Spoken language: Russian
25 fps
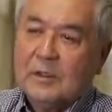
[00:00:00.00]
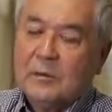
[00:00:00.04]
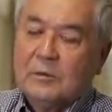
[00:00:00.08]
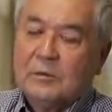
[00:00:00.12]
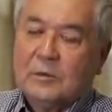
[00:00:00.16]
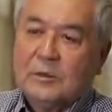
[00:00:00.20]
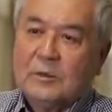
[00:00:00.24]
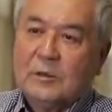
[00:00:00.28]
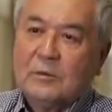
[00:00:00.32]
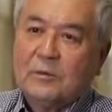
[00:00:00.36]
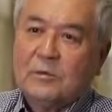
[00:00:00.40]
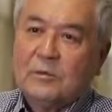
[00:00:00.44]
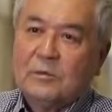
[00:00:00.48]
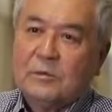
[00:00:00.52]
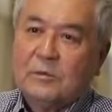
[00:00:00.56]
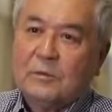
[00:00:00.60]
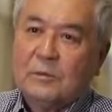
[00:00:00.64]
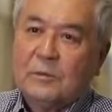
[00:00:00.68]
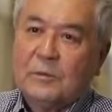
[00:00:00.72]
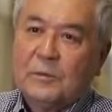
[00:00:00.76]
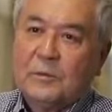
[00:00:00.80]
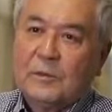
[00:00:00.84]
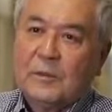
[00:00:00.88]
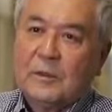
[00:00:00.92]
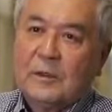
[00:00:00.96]
Потому
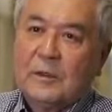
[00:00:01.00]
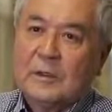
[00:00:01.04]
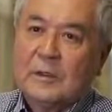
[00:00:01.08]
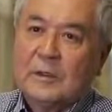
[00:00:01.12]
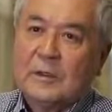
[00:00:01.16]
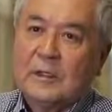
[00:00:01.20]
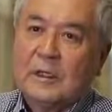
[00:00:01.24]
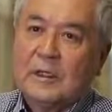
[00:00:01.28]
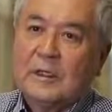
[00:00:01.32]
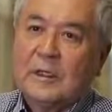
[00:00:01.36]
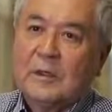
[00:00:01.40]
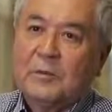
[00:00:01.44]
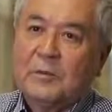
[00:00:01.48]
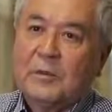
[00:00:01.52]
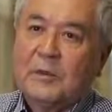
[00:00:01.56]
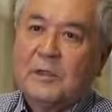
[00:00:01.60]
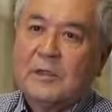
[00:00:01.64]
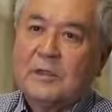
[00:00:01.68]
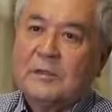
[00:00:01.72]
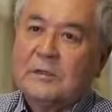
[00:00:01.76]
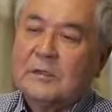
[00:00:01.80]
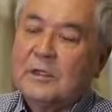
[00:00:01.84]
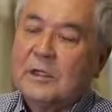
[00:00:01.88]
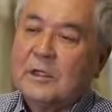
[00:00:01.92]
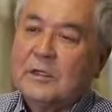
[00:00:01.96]
что э, когда
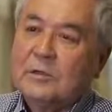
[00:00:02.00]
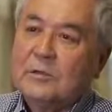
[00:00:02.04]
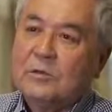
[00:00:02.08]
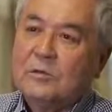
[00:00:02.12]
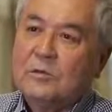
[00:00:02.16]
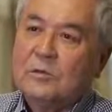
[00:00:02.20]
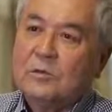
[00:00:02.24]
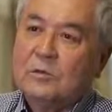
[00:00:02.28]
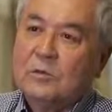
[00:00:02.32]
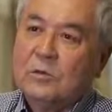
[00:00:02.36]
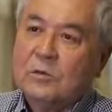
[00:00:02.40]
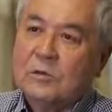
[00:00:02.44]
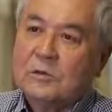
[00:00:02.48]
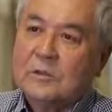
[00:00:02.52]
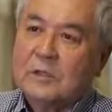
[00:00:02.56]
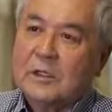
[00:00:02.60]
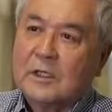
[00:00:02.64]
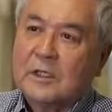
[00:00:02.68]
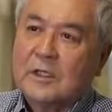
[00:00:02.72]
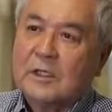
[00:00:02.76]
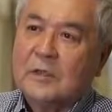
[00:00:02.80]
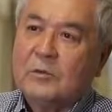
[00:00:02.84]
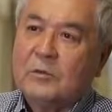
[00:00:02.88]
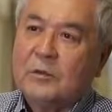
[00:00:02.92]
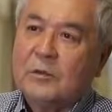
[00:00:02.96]
приезжают гости,
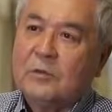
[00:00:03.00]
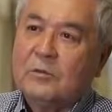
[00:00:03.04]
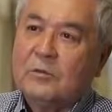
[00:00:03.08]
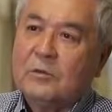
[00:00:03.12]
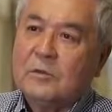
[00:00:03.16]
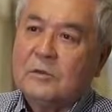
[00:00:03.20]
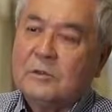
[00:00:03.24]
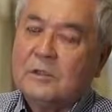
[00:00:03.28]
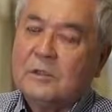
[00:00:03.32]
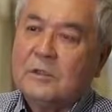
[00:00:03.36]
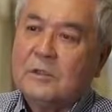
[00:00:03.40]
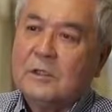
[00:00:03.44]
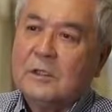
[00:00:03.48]
когда привозят